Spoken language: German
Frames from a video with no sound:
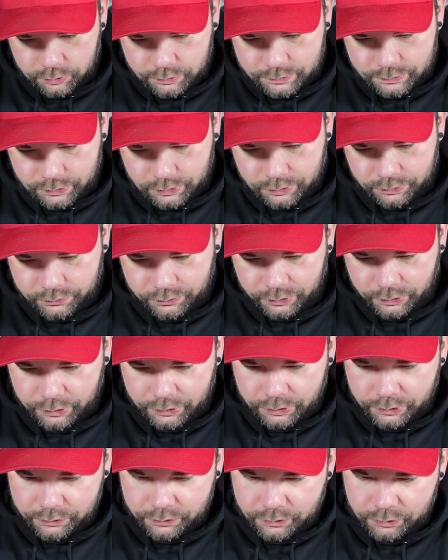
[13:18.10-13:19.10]
Seiner
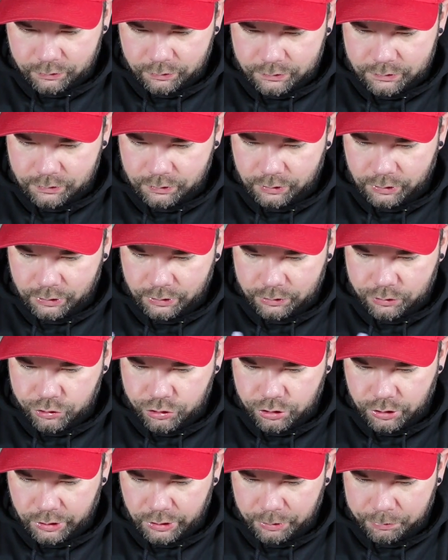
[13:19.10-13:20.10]
Taille hat er halt noch so eine Art
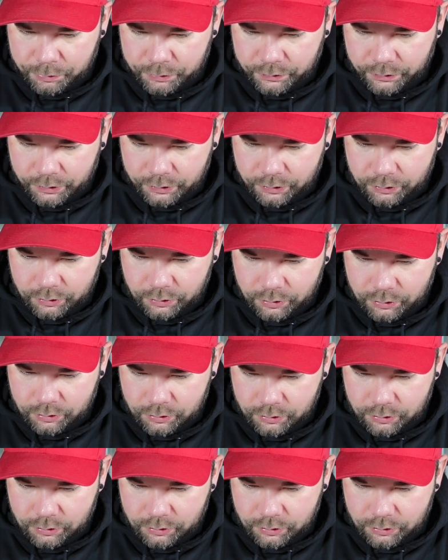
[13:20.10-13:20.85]
Scheibe drin.